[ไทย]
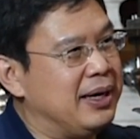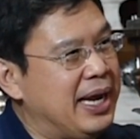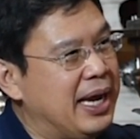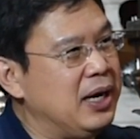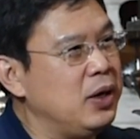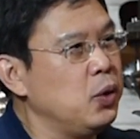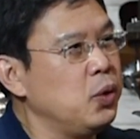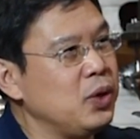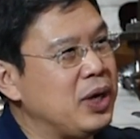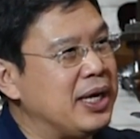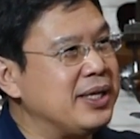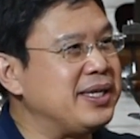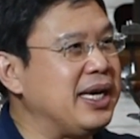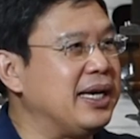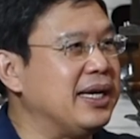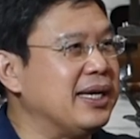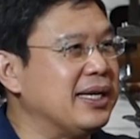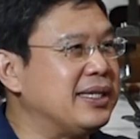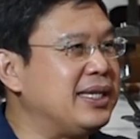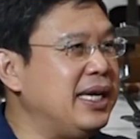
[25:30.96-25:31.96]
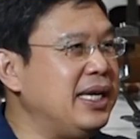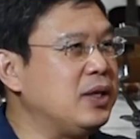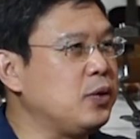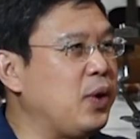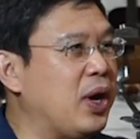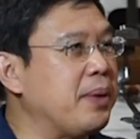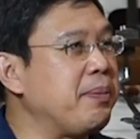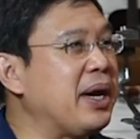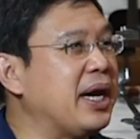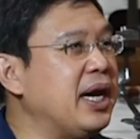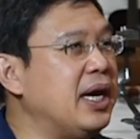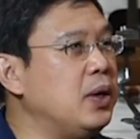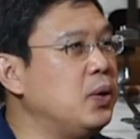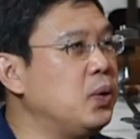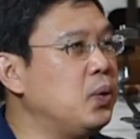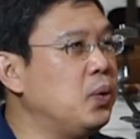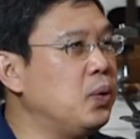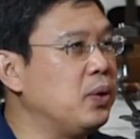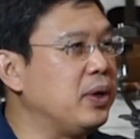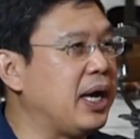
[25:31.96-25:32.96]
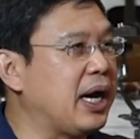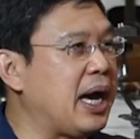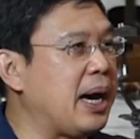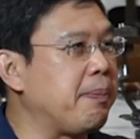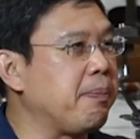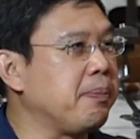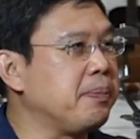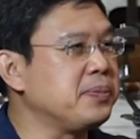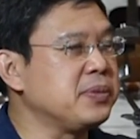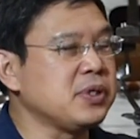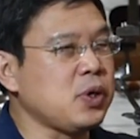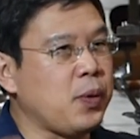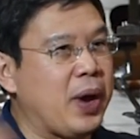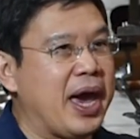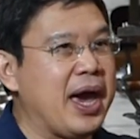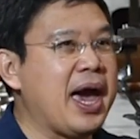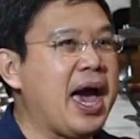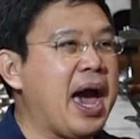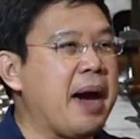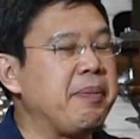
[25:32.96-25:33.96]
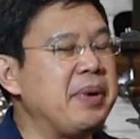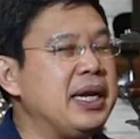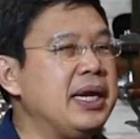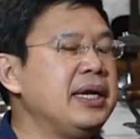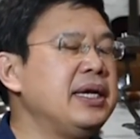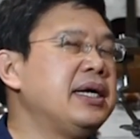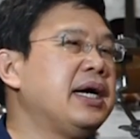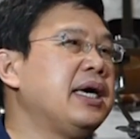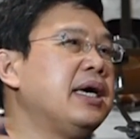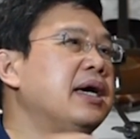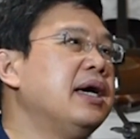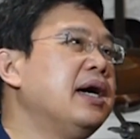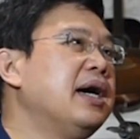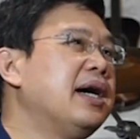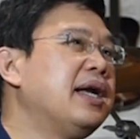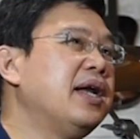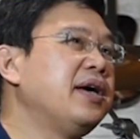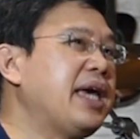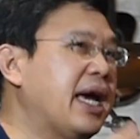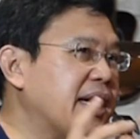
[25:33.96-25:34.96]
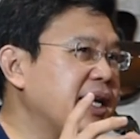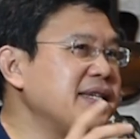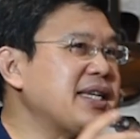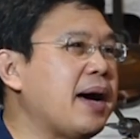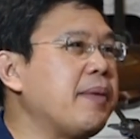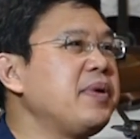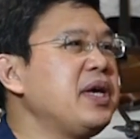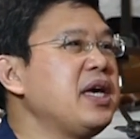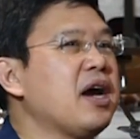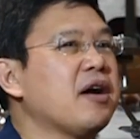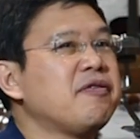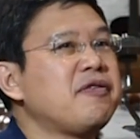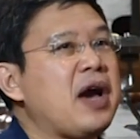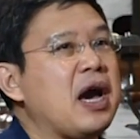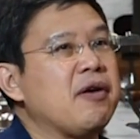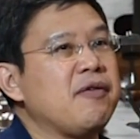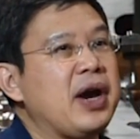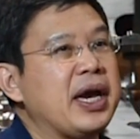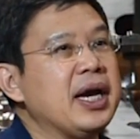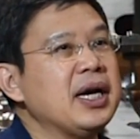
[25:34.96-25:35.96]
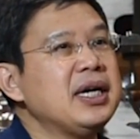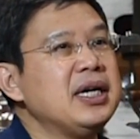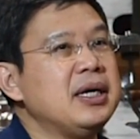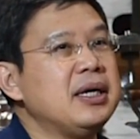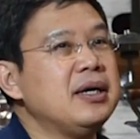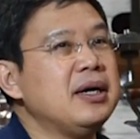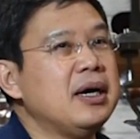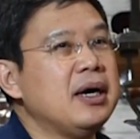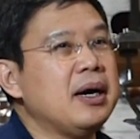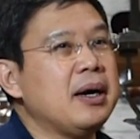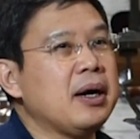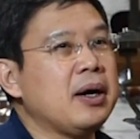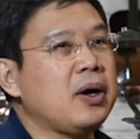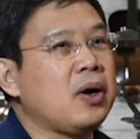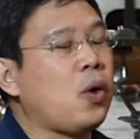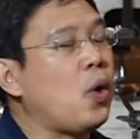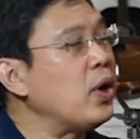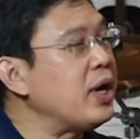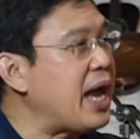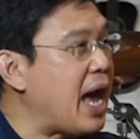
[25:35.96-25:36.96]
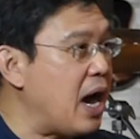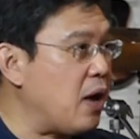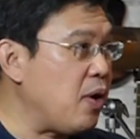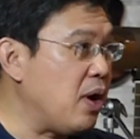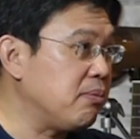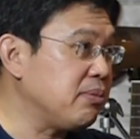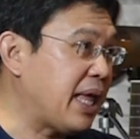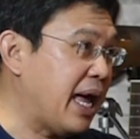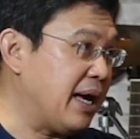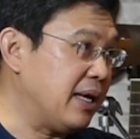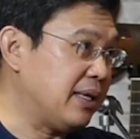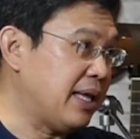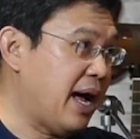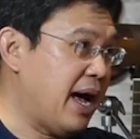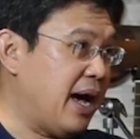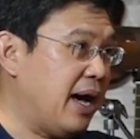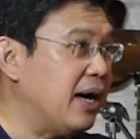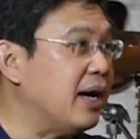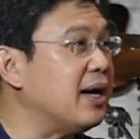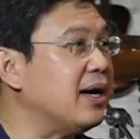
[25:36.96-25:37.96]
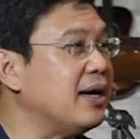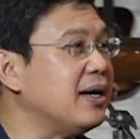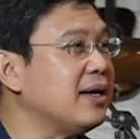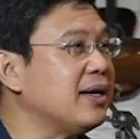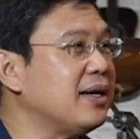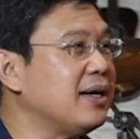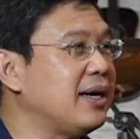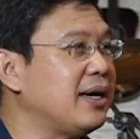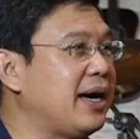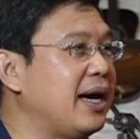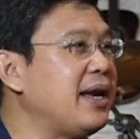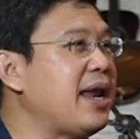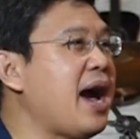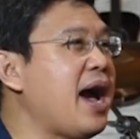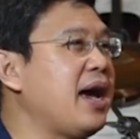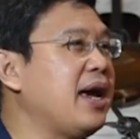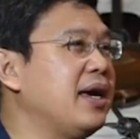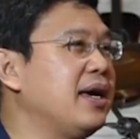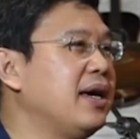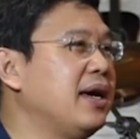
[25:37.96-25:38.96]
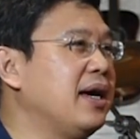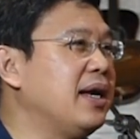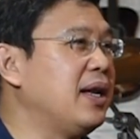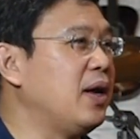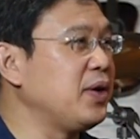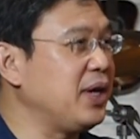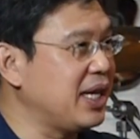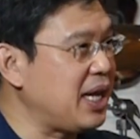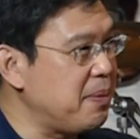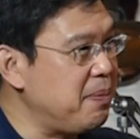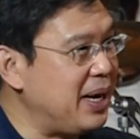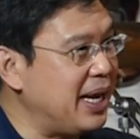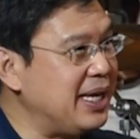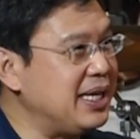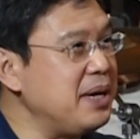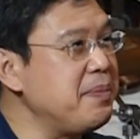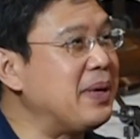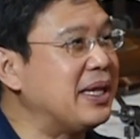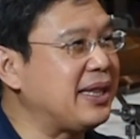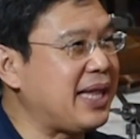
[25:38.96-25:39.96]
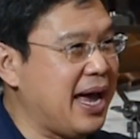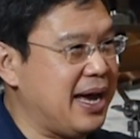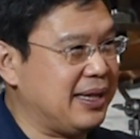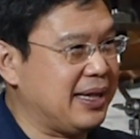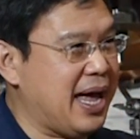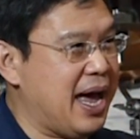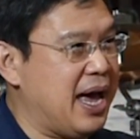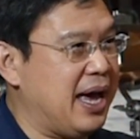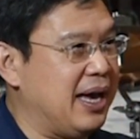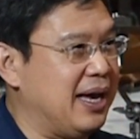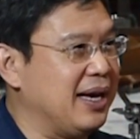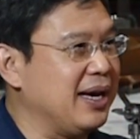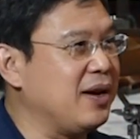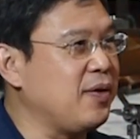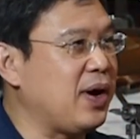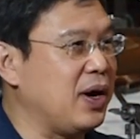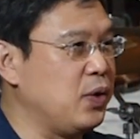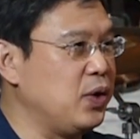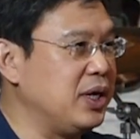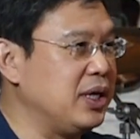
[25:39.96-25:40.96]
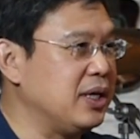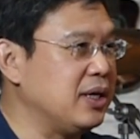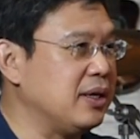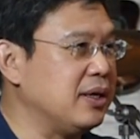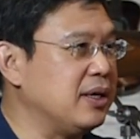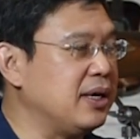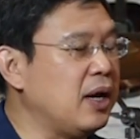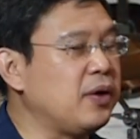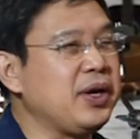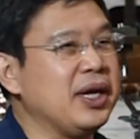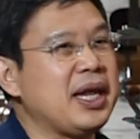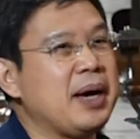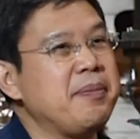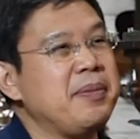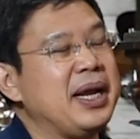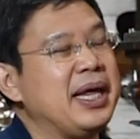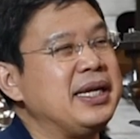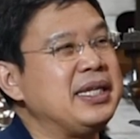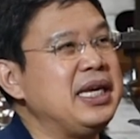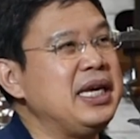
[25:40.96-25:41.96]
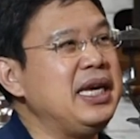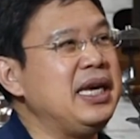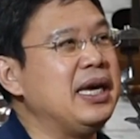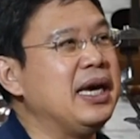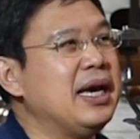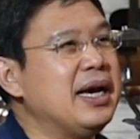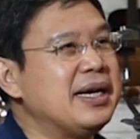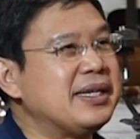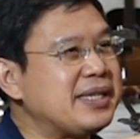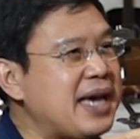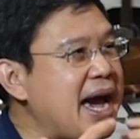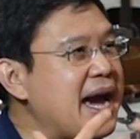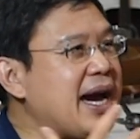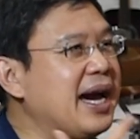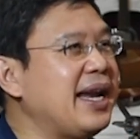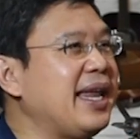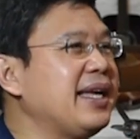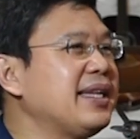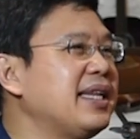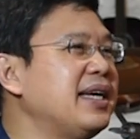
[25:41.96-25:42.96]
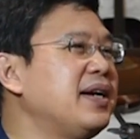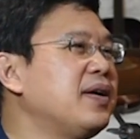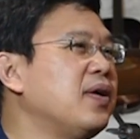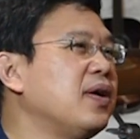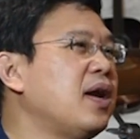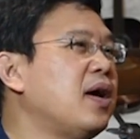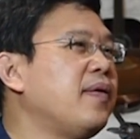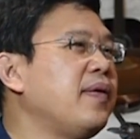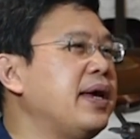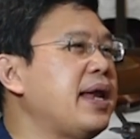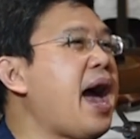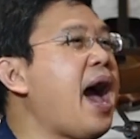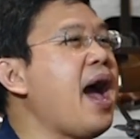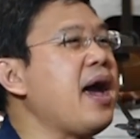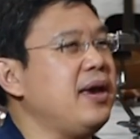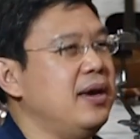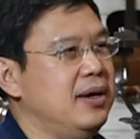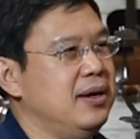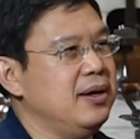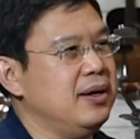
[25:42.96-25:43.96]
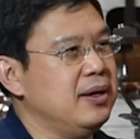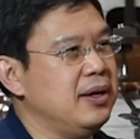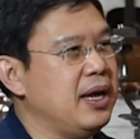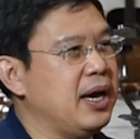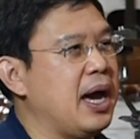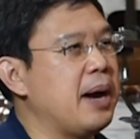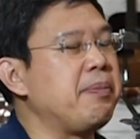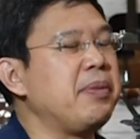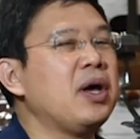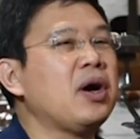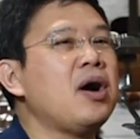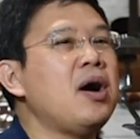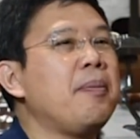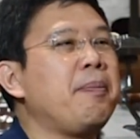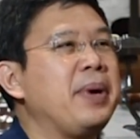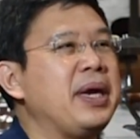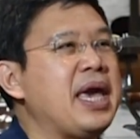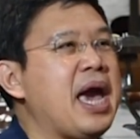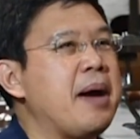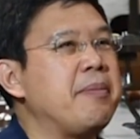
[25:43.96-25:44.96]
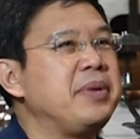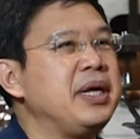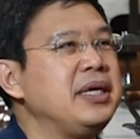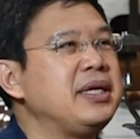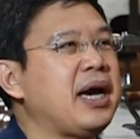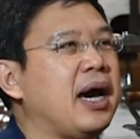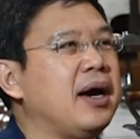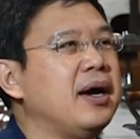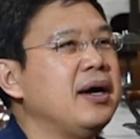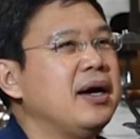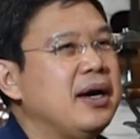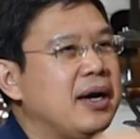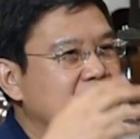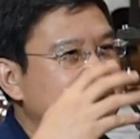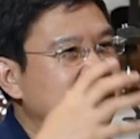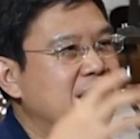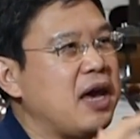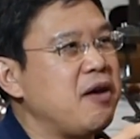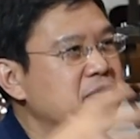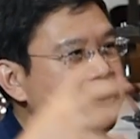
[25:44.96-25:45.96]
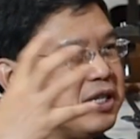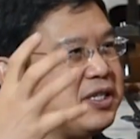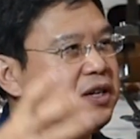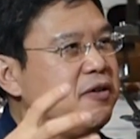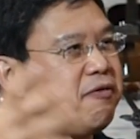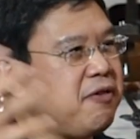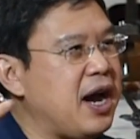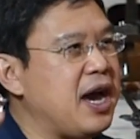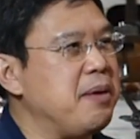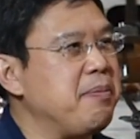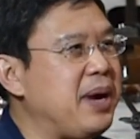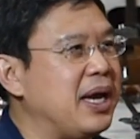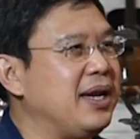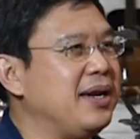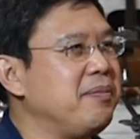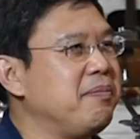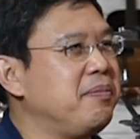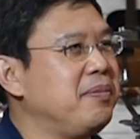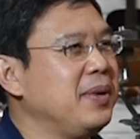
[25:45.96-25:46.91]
เรียนรู้ในสิ่งที่ตัวเองไม่เคยรู้นะครับแสวงหาไปเรื่อยๆแล้วอย่างที่สามที่อยากฝากไว้ก็คือค้นหาความแตกต่างให้ได้เราจะทำอะไรที่มันแตกต่างกว่าคนอื่นเราจะทำอะไรที่สร้างคาแรคเตอร์ของเราให้ได้นะครับแล้วก็พยายามที่จะ diversify มัน